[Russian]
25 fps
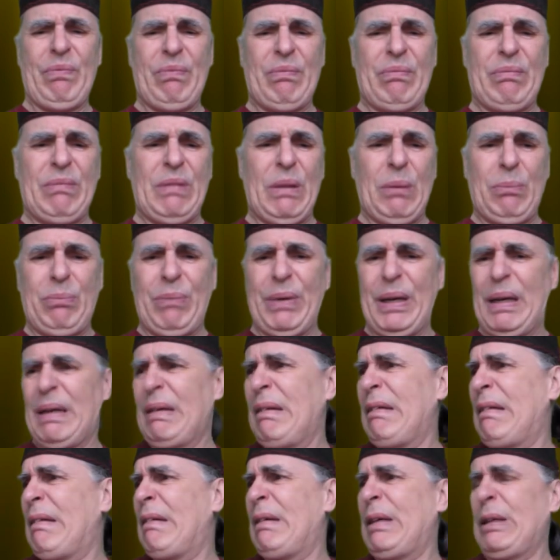
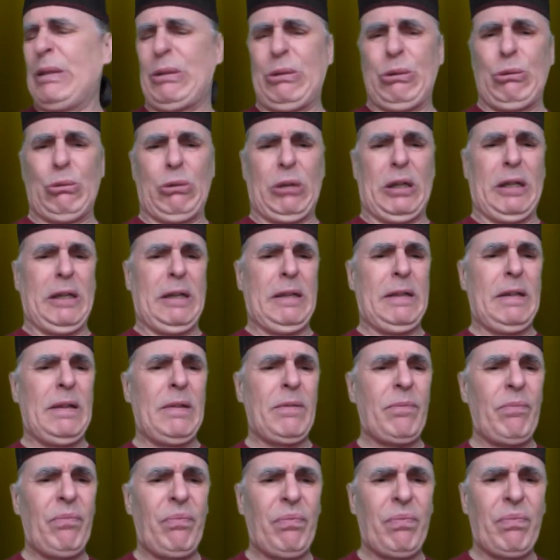Напылили тут.
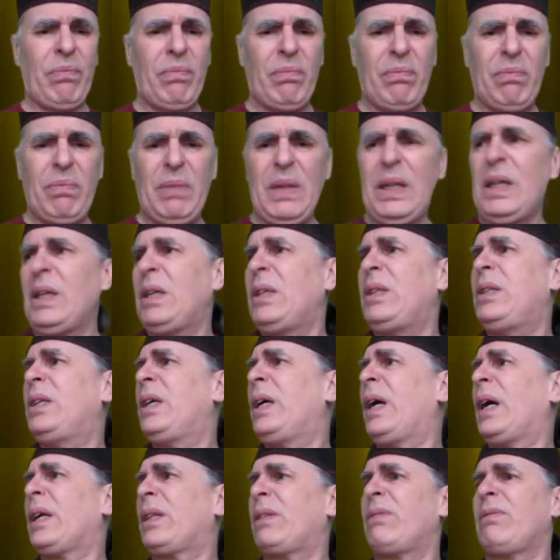
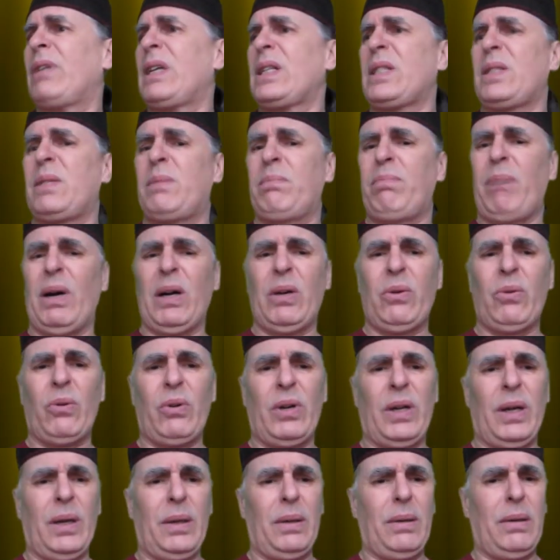Нигде от вас
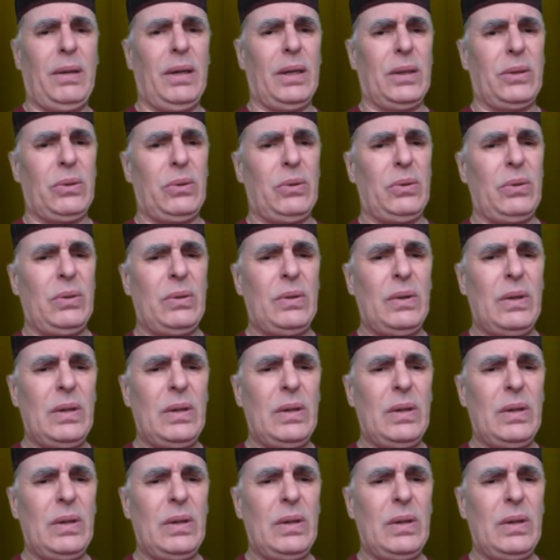покоя нету.